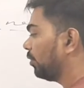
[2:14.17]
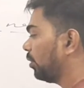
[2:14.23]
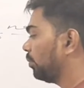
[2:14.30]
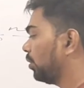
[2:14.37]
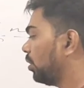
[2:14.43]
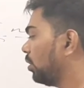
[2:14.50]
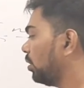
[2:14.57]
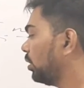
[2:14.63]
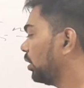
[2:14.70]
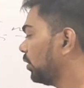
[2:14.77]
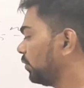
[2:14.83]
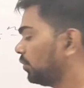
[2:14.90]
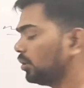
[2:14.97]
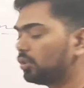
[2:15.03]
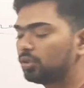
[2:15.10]
फ्रॉम नाउ
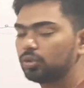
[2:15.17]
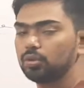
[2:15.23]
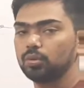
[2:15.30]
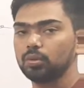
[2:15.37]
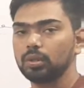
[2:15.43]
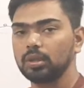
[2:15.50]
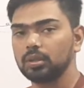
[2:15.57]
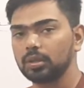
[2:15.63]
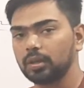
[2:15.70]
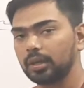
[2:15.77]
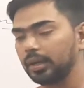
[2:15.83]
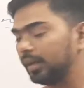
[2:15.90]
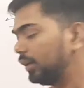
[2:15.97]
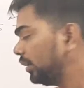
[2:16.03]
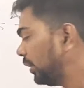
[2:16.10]
ऑनवर्ड्स डू नॉट
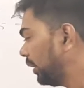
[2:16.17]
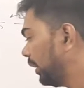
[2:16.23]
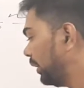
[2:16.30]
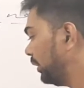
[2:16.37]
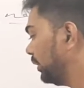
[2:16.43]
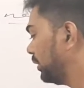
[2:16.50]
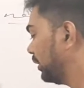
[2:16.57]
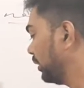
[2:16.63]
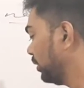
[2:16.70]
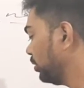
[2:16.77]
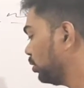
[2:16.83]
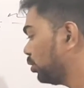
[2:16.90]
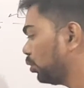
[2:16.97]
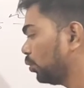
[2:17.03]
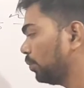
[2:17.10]
हाइड एनी थिंग
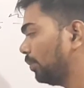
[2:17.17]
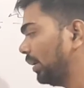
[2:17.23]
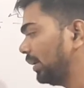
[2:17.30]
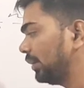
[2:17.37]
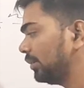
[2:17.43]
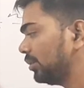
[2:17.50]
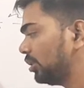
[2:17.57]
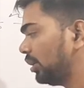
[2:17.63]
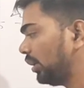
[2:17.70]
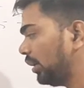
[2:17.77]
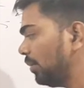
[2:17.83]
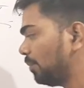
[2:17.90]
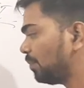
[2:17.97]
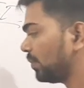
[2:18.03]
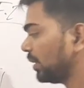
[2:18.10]
टू मी ठीक है